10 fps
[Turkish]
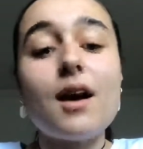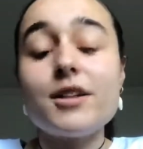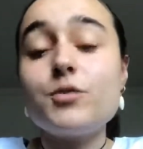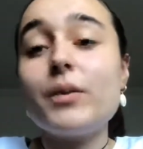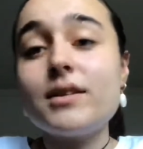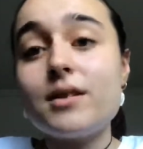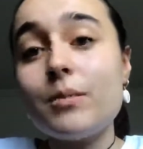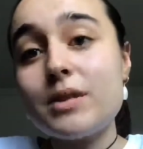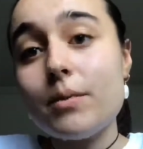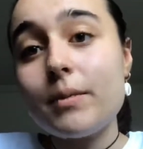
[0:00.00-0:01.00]
açmak
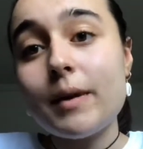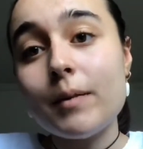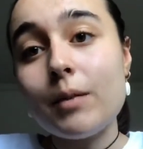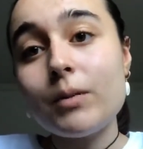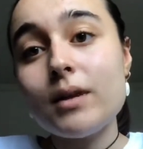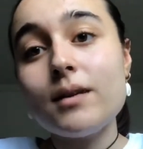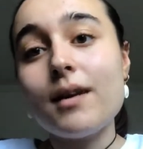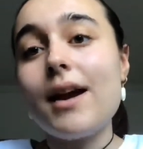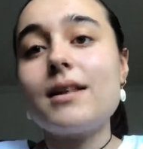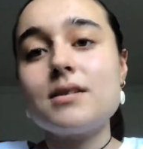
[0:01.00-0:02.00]
isteme sebeplerimden biri
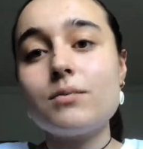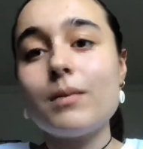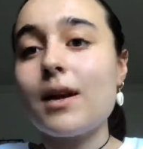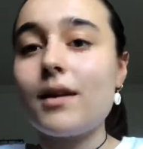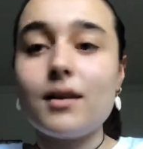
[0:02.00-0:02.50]
herkesin merak